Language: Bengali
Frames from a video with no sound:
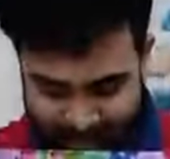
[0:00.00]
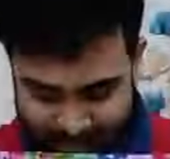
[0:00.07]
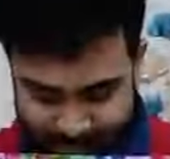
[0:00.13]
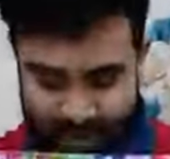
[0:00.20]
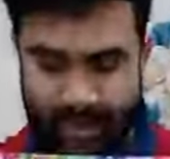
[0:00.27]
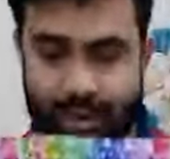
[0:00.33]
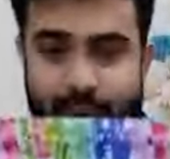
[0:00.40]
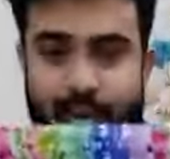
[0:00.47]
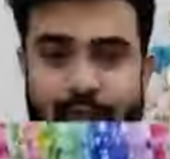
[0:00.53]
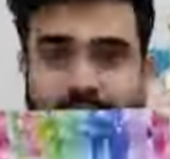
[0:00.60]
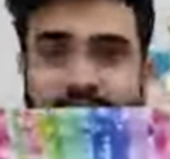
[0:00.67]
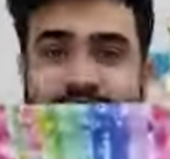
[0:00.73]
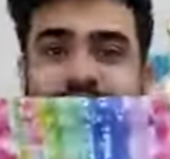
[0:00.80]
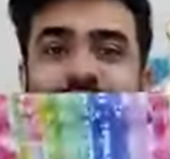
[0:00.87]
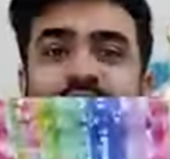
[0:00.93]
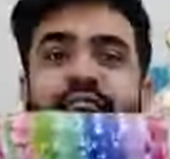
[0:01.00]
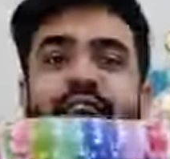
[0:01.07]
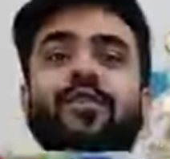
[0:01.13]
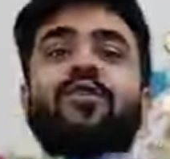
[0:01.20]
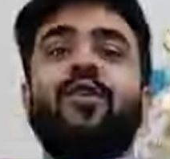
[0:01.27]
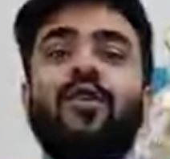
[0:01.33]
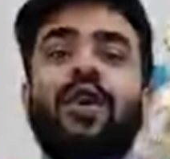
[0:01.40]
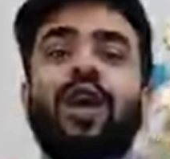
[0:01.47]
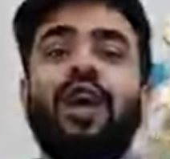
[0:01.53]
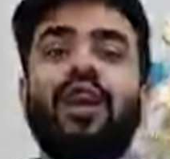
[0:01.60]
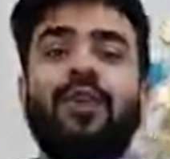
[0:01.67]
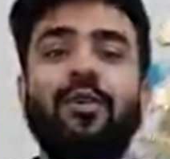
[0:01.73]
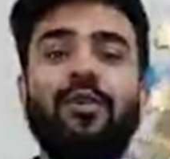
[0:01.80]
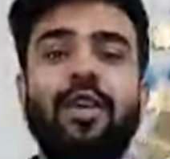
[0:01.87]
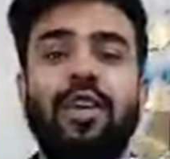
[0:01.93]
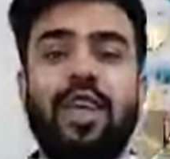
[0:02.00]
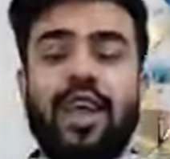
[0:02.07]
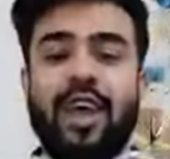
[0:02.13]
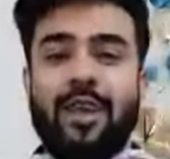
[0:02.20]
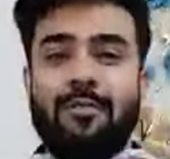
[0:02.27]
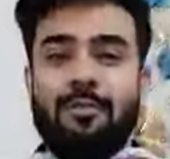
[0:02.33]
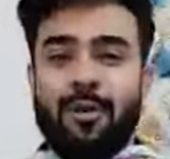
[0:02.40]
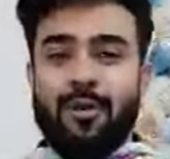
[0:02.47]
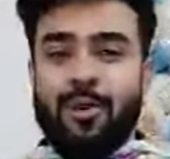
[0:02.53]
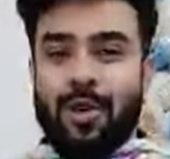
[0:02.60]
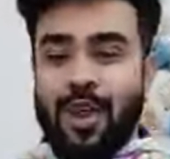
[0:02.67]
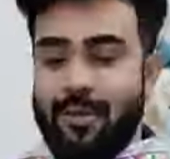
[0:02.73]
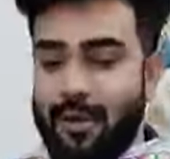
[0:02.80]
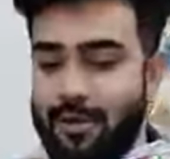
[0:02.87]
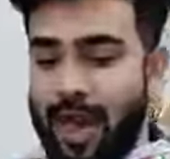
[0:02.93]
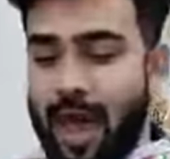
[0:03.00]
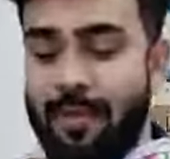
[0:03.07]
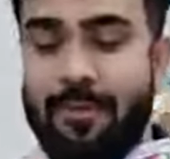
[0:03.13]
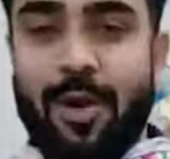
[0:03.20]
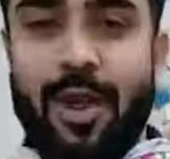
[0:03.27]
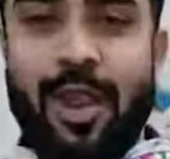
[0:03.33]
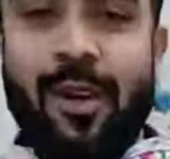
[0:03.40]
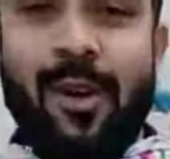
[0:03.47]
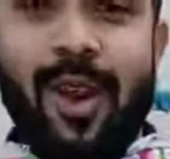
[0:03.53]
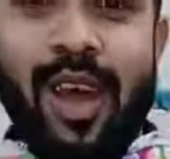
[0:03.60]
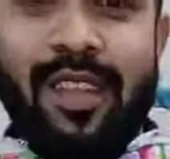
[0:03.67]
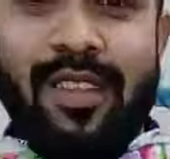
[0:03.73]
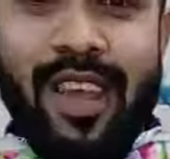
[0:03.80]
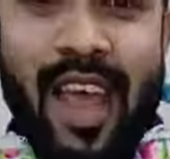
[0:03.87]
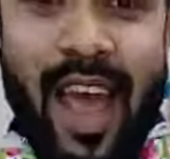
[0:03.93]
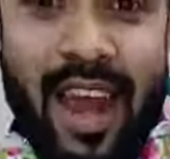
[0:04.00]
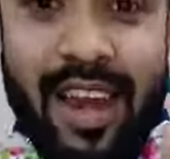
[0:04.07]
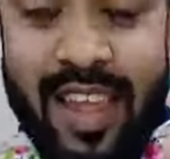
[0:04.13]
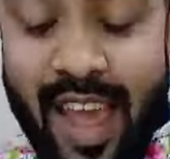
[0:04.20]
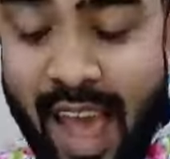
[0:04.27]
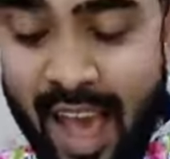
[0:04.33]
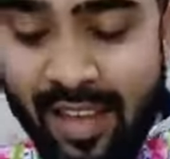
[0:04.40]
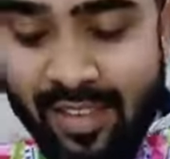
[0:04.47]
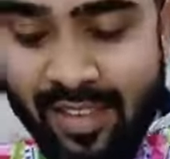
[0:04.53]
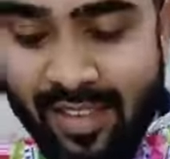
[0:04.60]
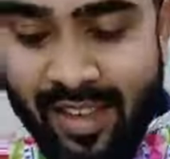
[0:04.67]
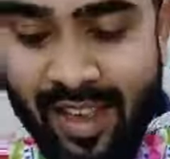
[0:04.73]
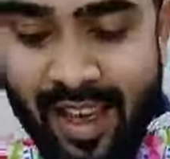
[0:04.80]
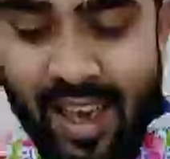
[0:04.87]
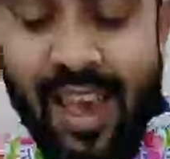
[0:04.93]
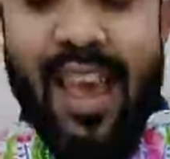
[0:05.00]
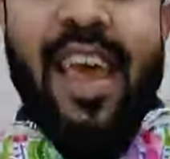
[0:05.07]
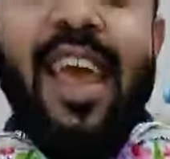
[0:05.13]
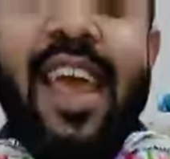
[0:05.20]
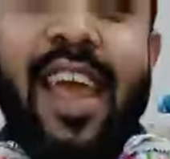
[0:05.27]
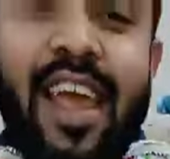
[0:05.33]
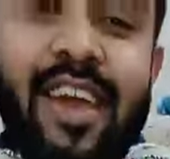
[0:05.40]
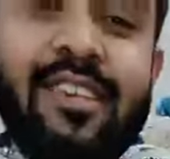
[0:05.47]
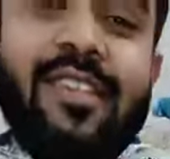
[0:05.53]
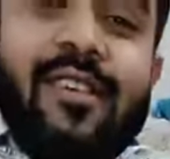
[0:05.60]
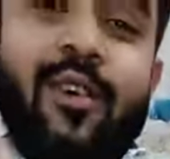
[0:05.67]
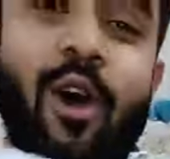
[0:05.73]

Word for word: মাথা নষ্ট করতে সো এটা হচ্ছে নেকের পোর্শনটা এভাবে এমব্রয়ডারি করা আছে অ্যান্ড ইয়াস ইটস